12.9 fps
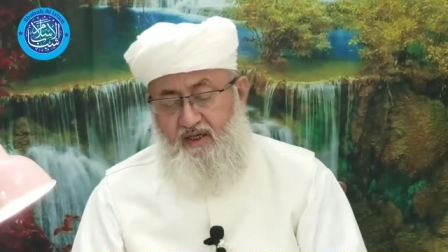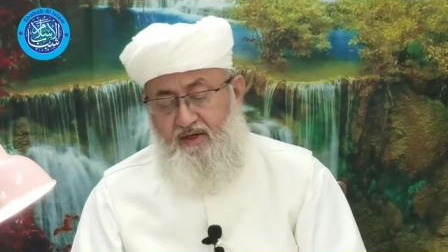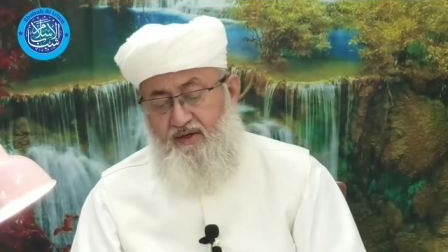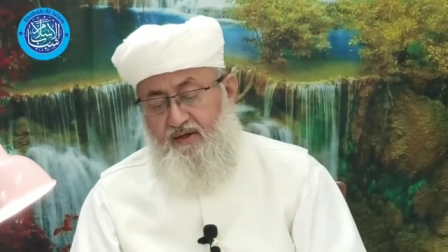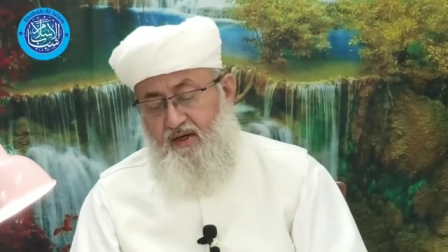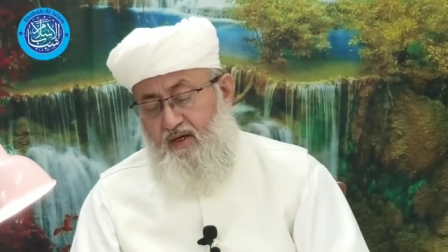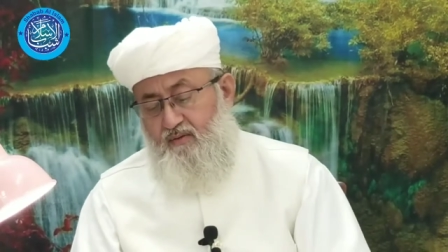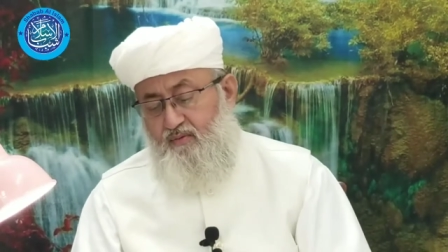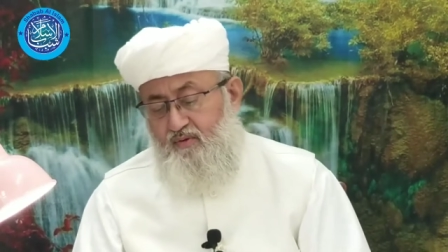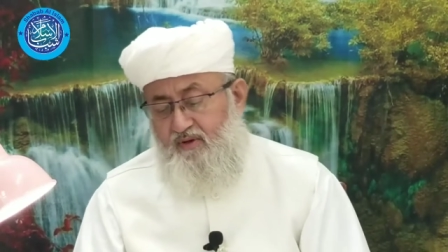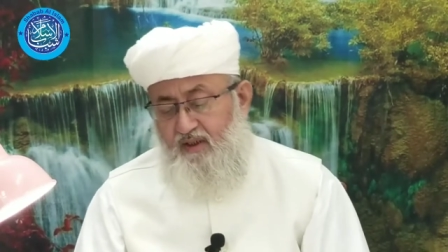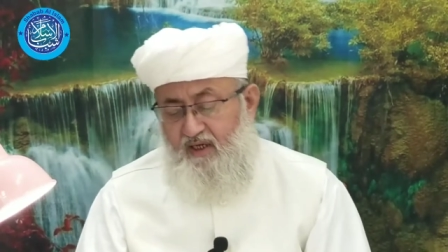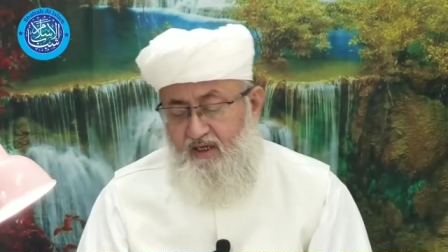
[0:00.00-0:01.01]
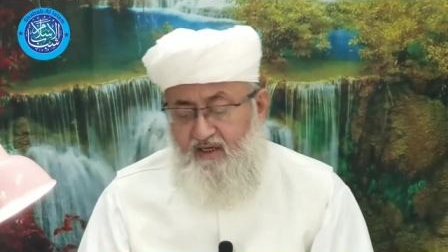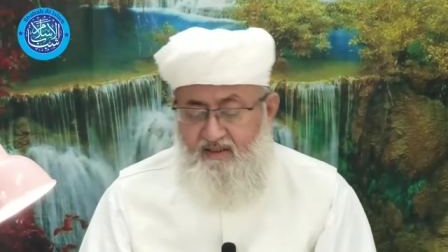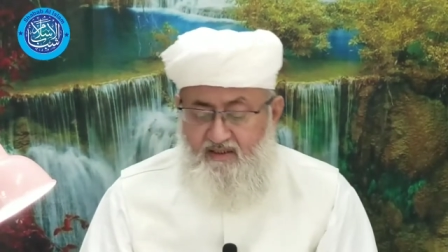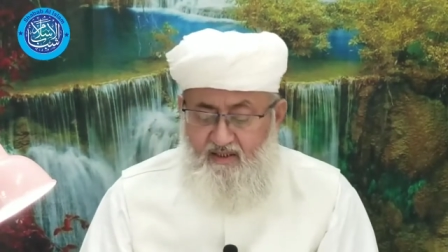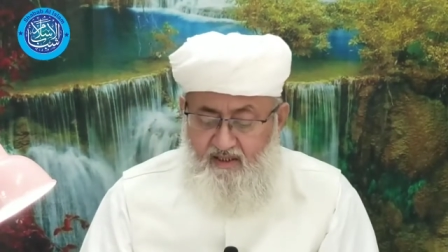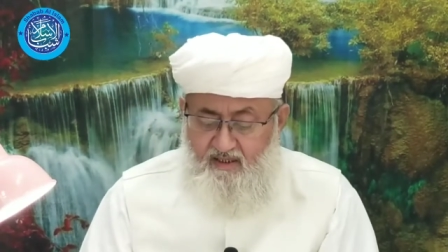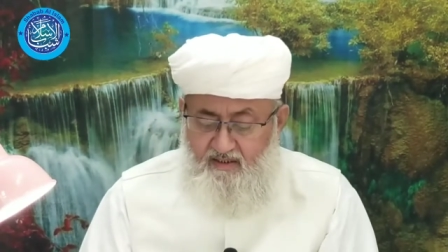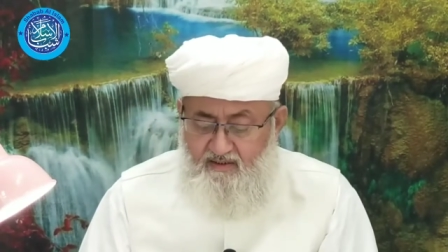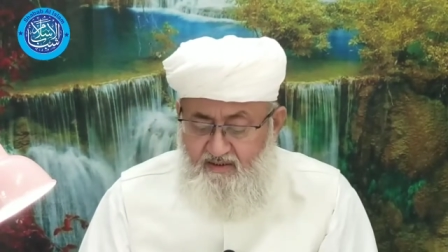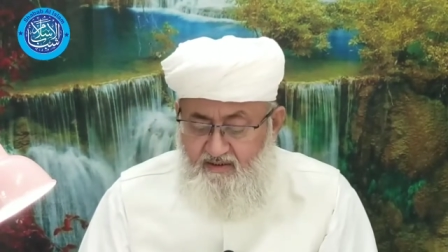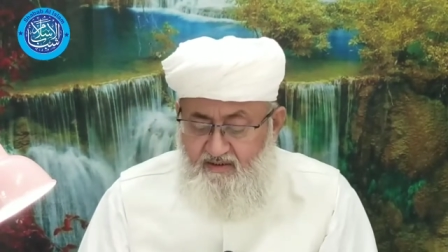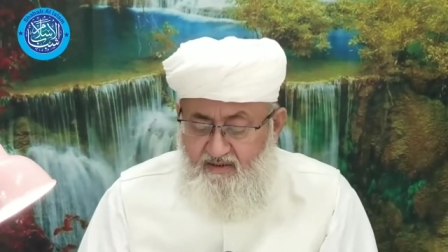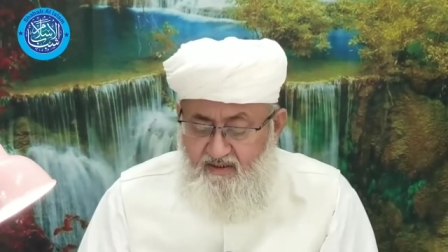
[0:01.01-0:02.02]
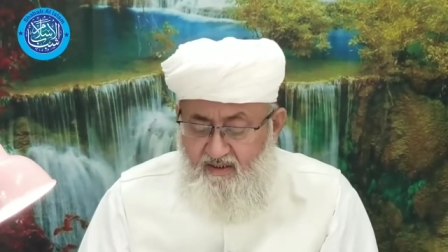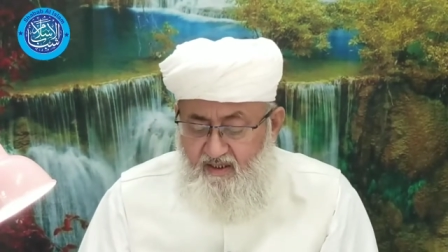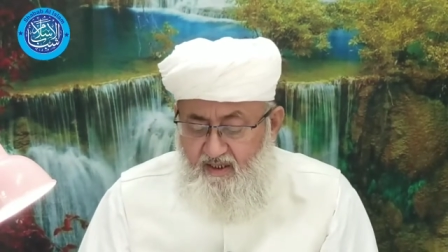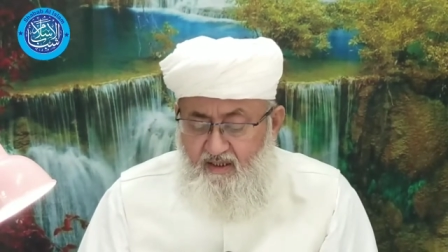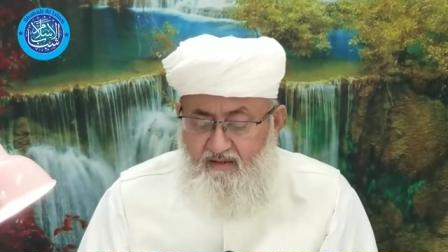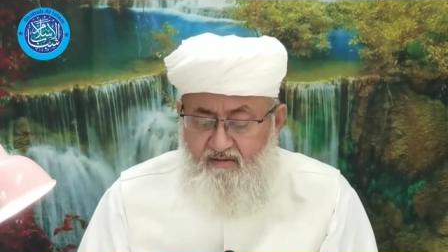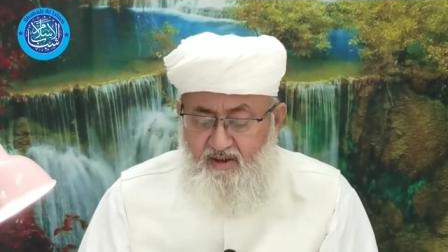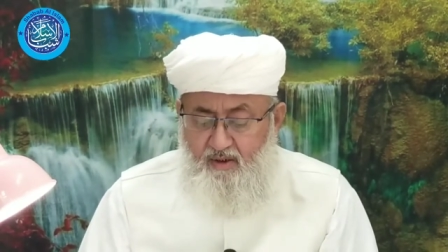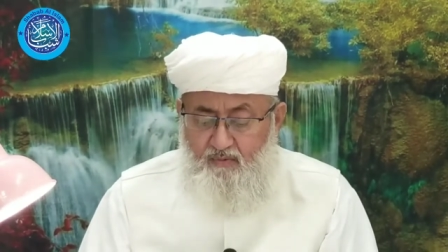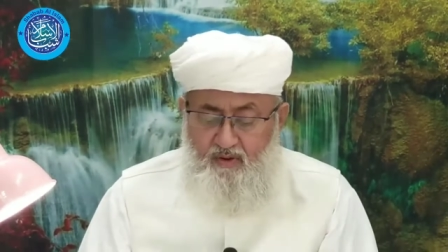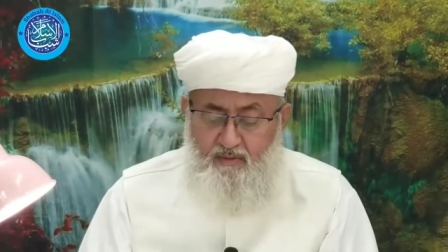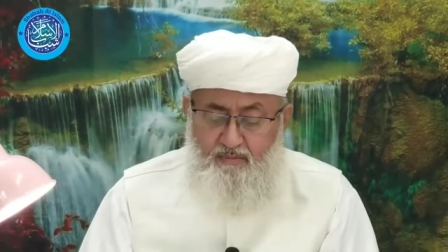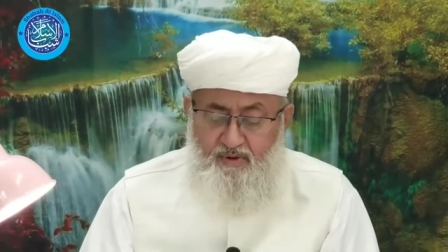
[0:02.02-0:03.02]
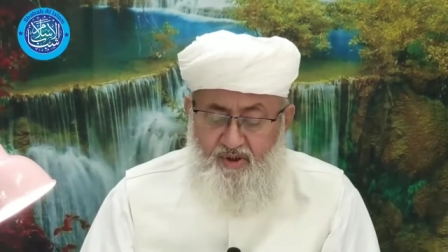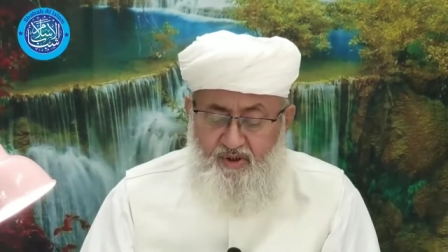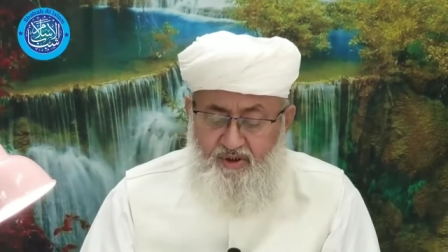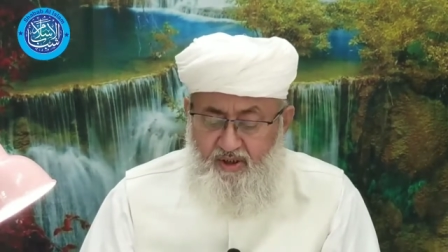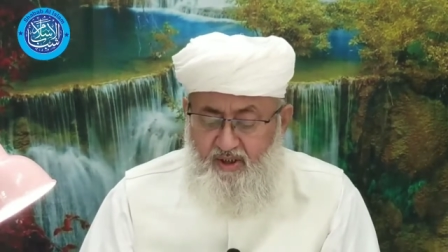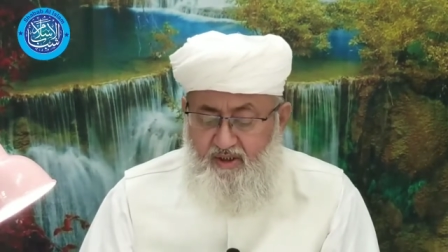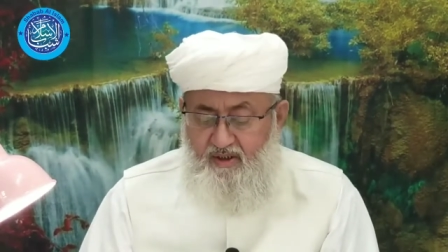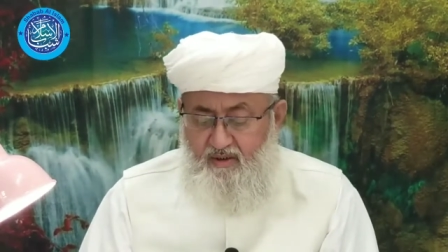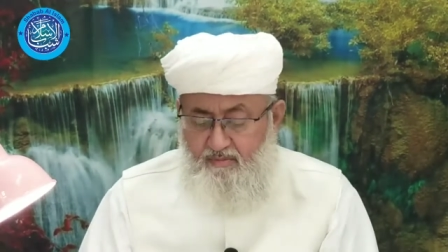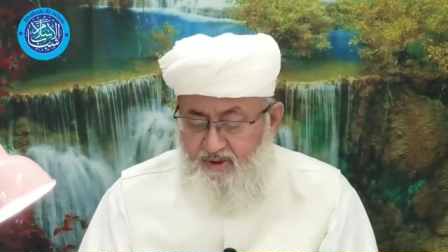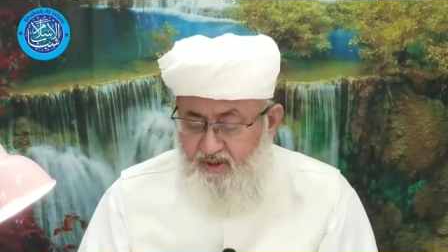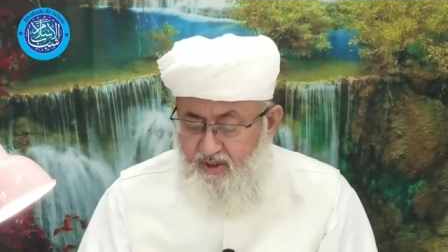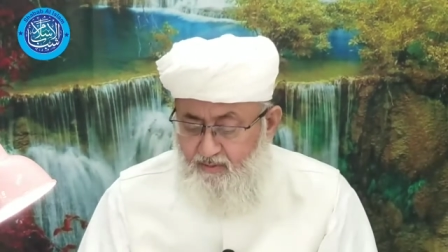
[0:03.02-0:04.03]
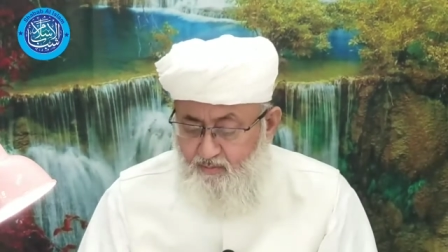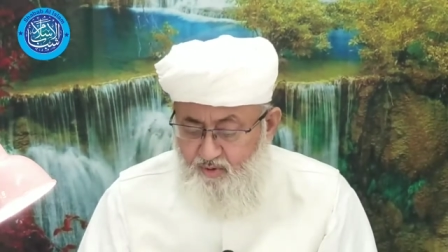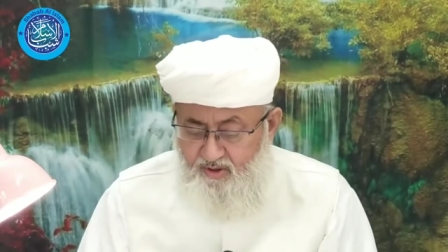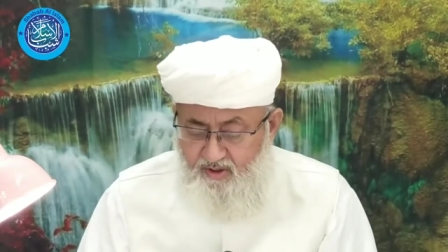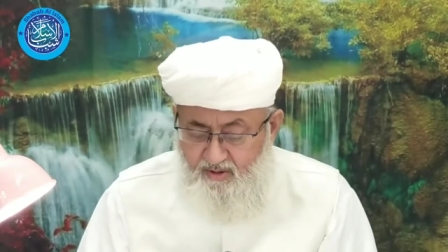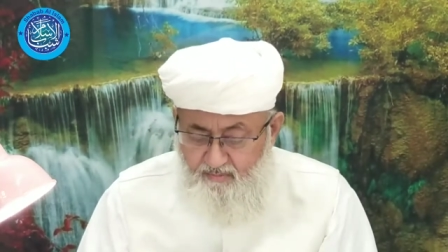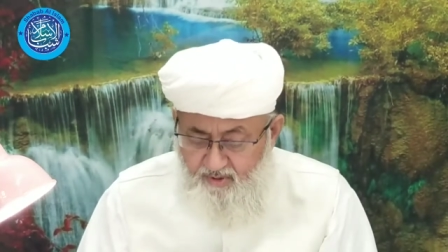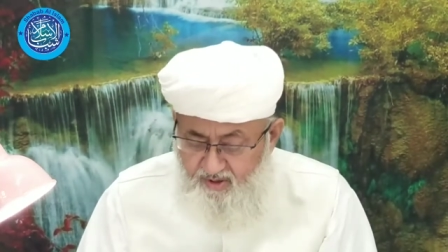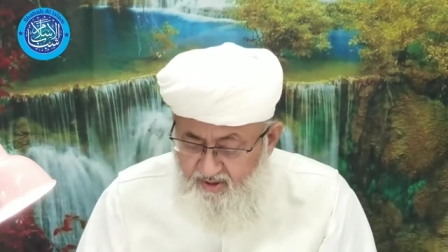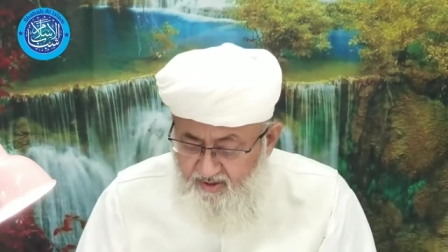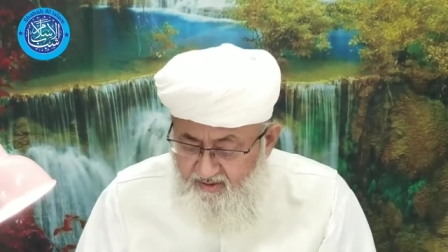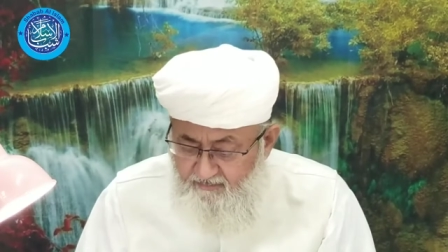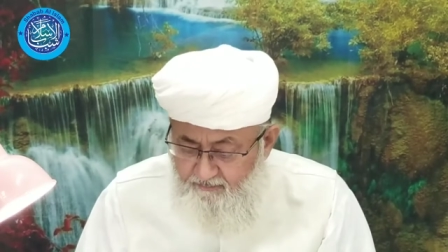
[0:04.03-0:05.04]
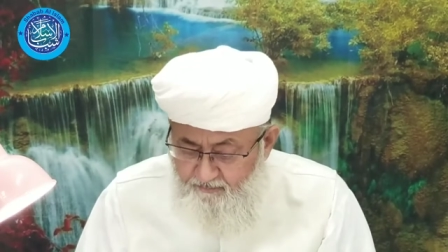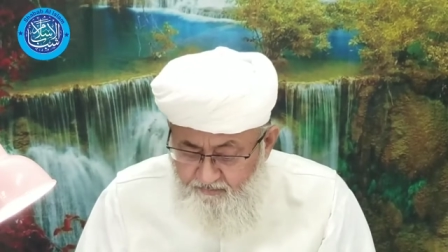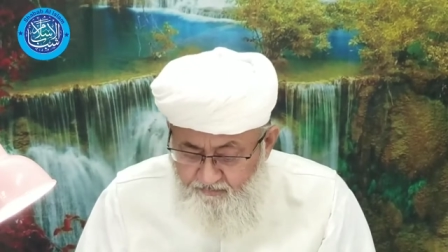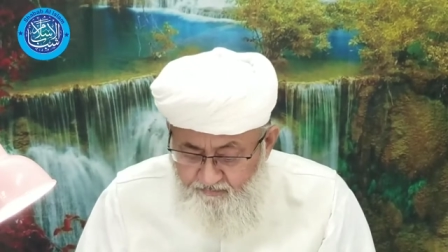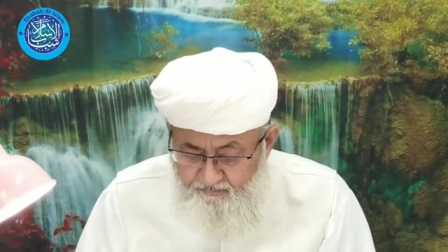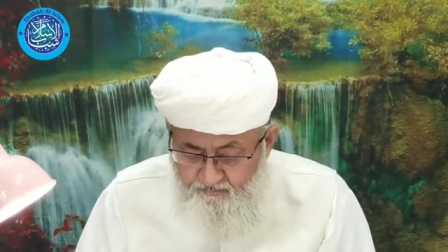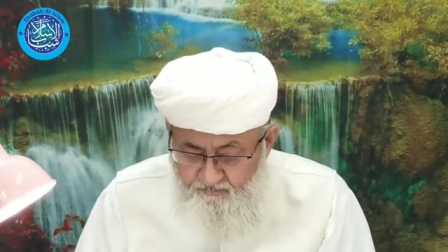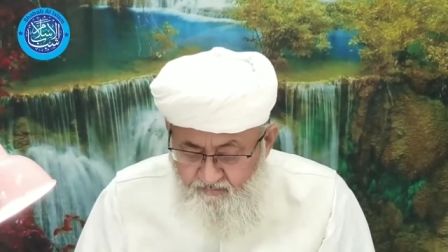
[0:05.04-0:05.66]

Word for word: أخذ الله تعالى عليه العهد والميثاق من المسلمين